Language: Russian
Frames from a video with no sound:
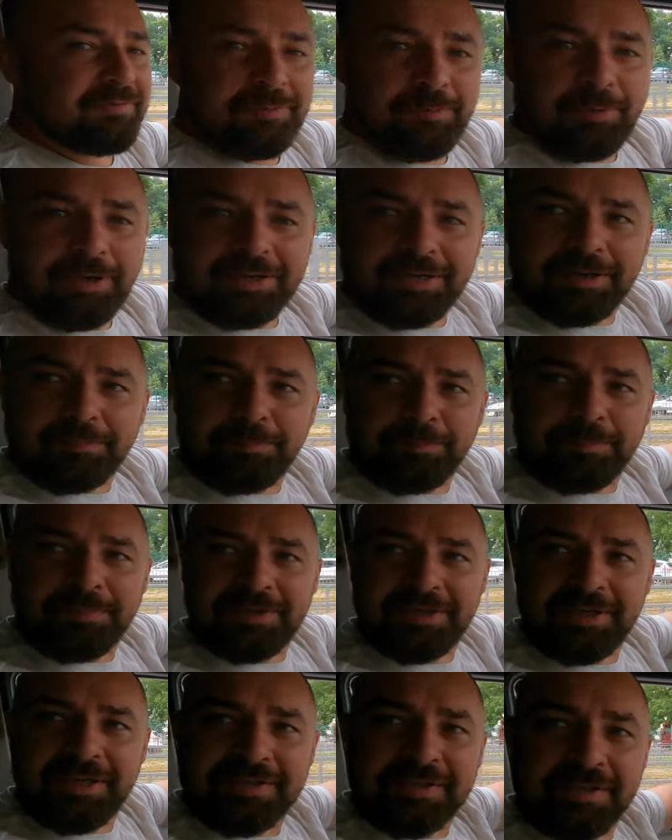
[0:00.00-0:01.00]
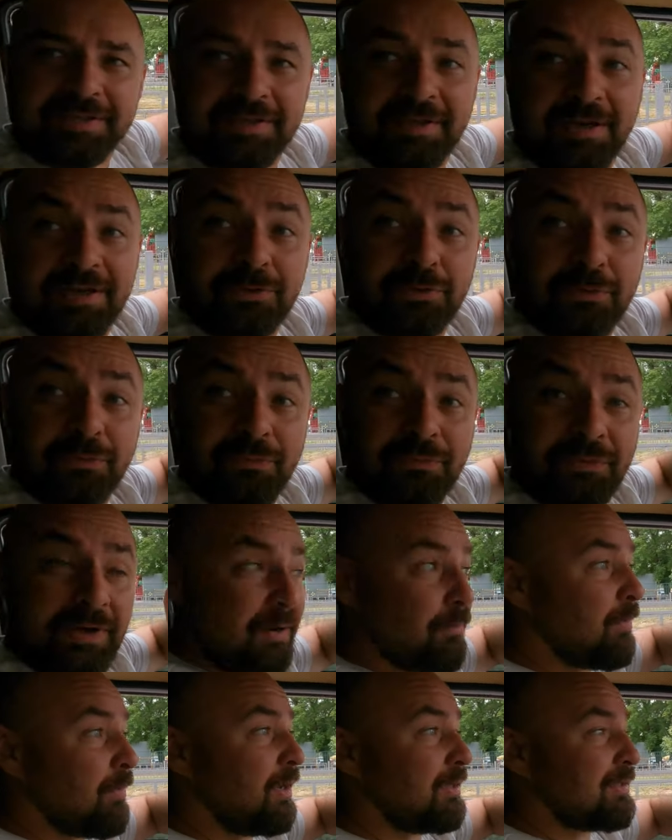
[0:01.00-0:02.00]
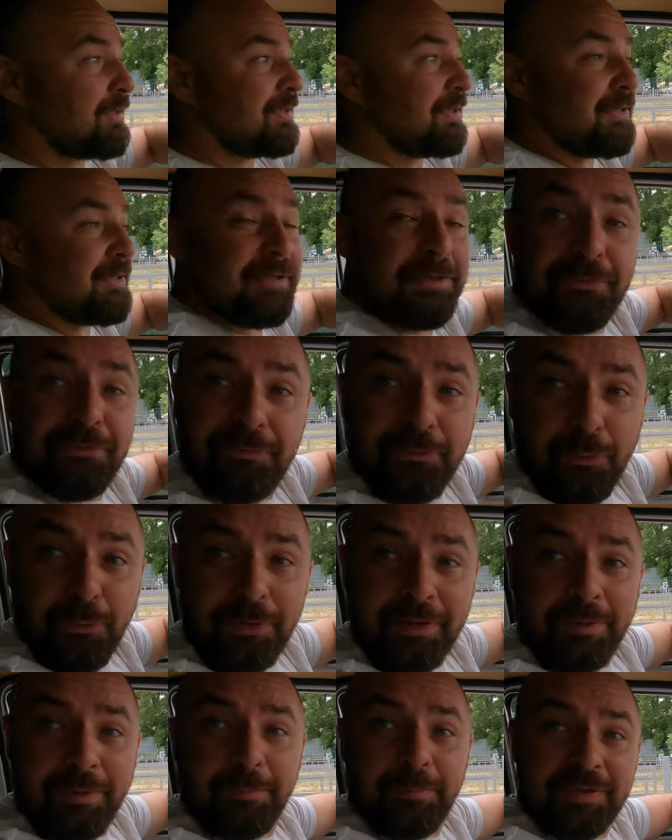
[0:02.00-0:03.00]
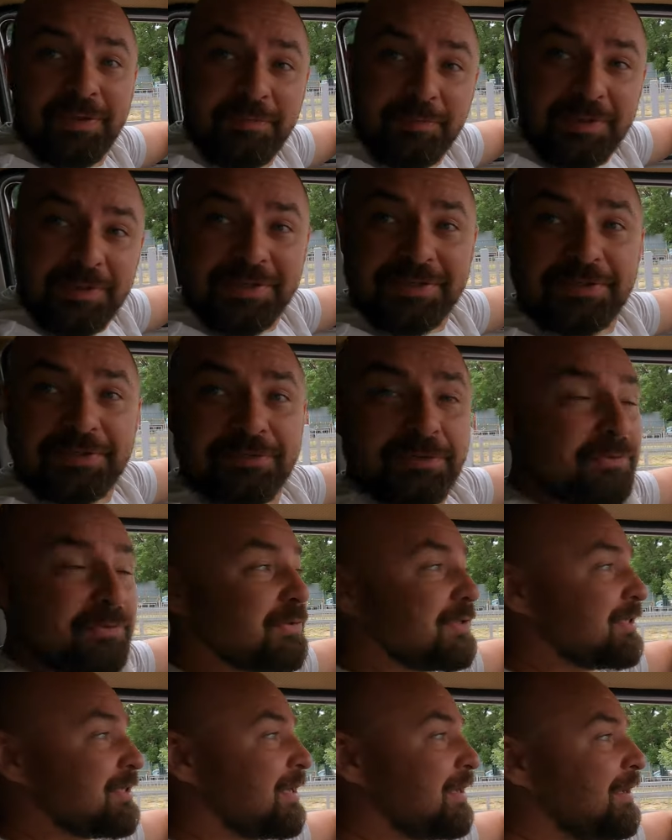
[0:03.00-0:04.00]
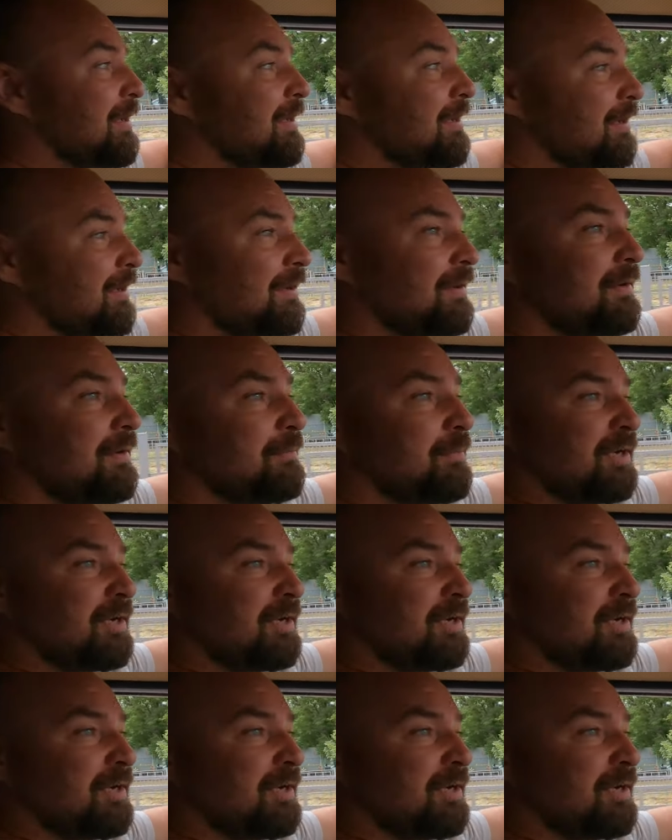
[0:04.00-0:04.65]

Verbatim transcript: внимание, лезет сразу в карман за телефоном, подписываются. Ага,